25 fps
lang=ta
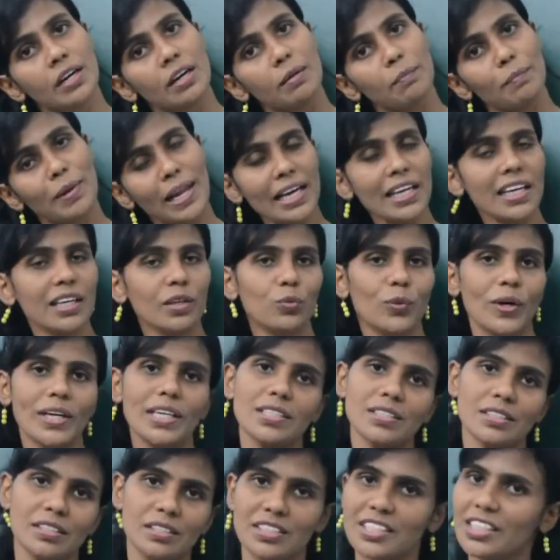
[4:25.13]
பிளாக் அண்ட்
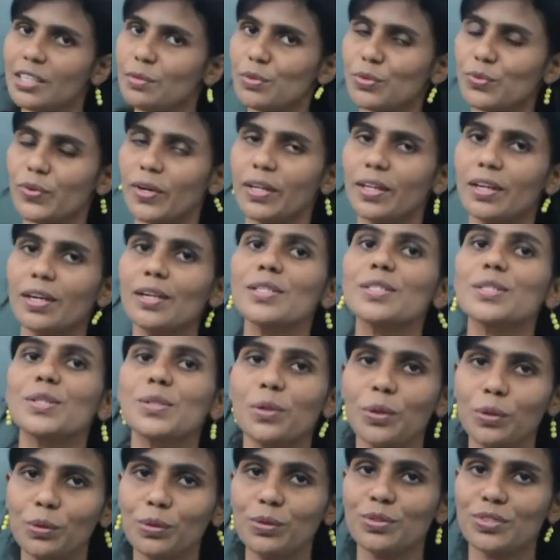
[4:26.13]
ஒயிட் ட்ரீம்ஸ் வருதான்
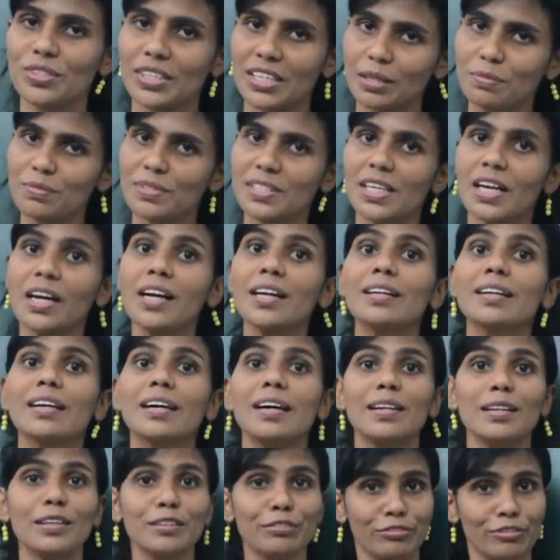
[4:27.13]
ஸோ ட்ரீம்ஸ் ஆர்
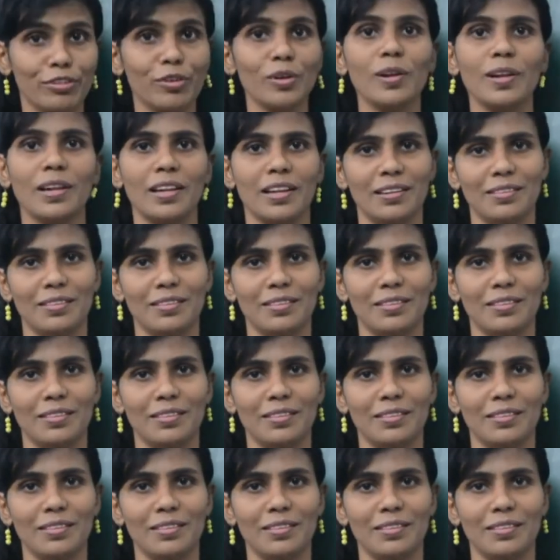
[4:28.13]
கலர்ஃபுல்